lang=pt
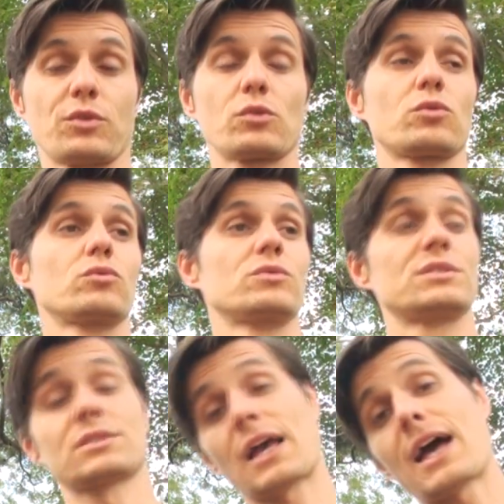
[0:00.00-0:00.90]
fruto do
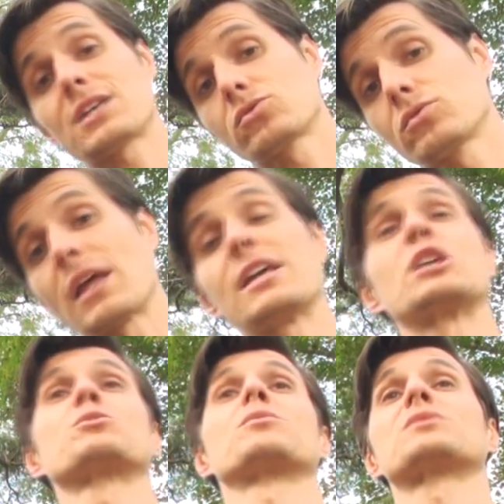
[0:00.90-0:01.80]
descaso, da
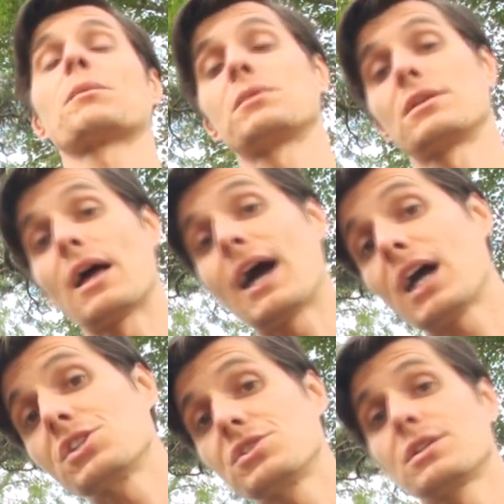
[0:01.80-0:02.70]
irresponsabilidade